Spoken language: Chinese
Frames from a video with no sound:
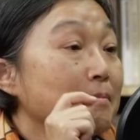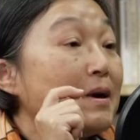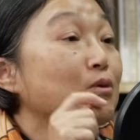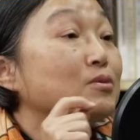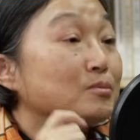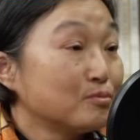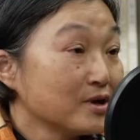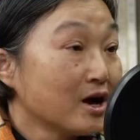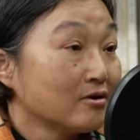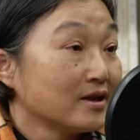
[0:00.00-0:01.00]
骂我们不
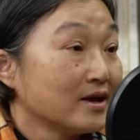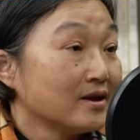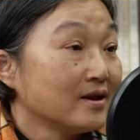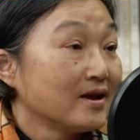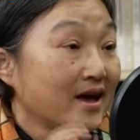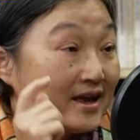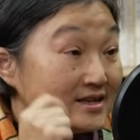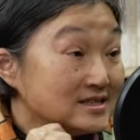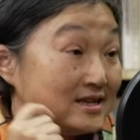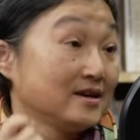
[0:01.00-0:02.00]
要脸、
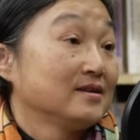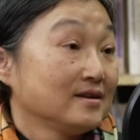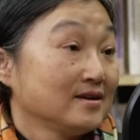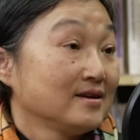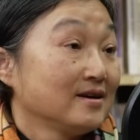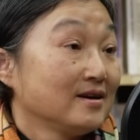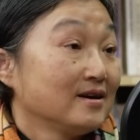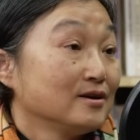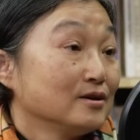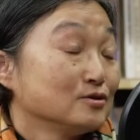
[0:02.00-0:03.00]
黑钱，
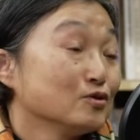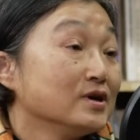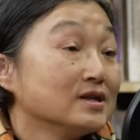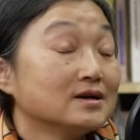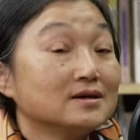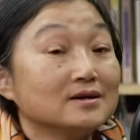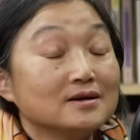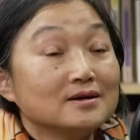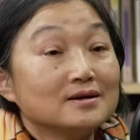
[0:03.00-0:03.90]
所以呢。